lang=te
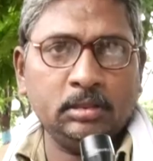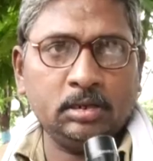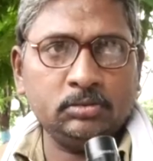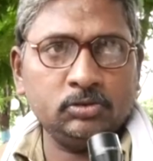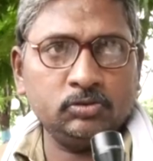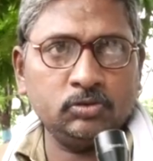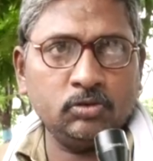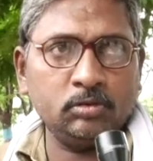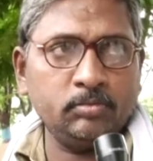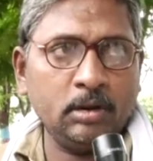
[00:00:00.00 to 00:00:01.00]
ఆంధ్ర
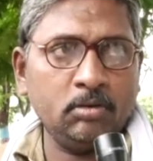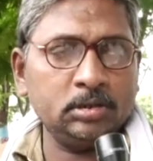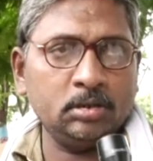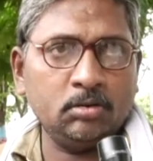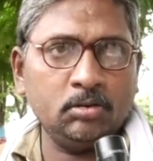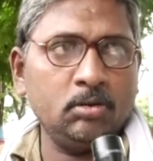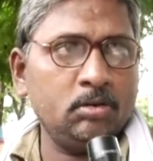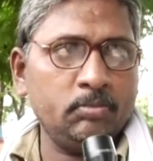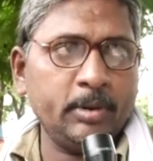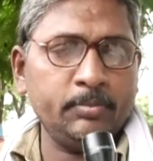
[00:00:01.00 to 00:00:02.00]
సుహృద్
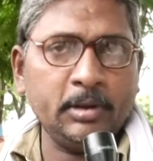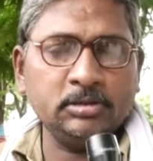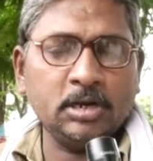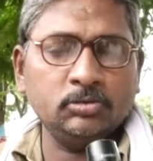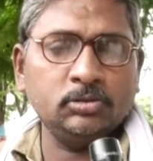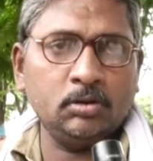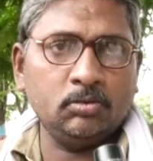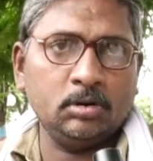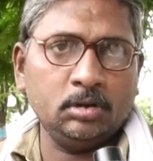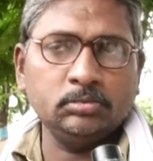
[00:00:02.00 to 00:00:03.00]
వాతావరణంలో పరిపాలన సాగుతుంది
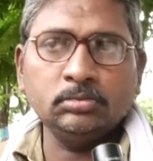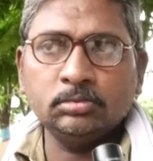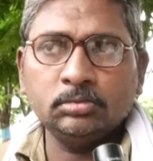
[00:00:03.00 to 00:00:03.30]
అనుకుంటున్నాము